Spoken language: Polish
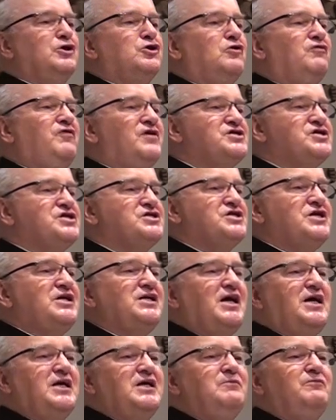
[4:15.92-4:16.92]

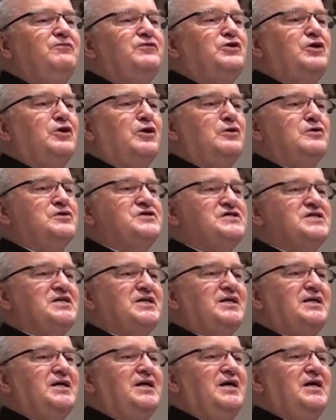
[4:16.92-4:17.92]
towarzyszenia im w drodze,
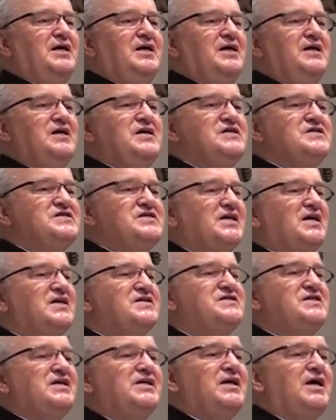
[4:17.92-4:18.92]

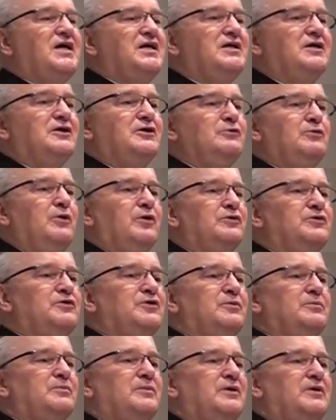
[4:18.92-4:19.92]
zaradzania ich
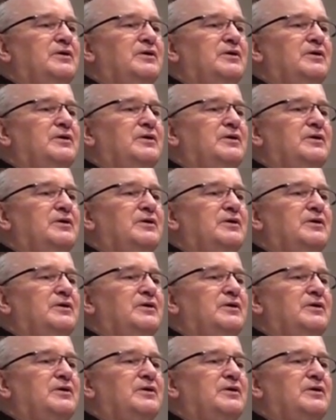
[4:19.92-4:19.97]
głodom.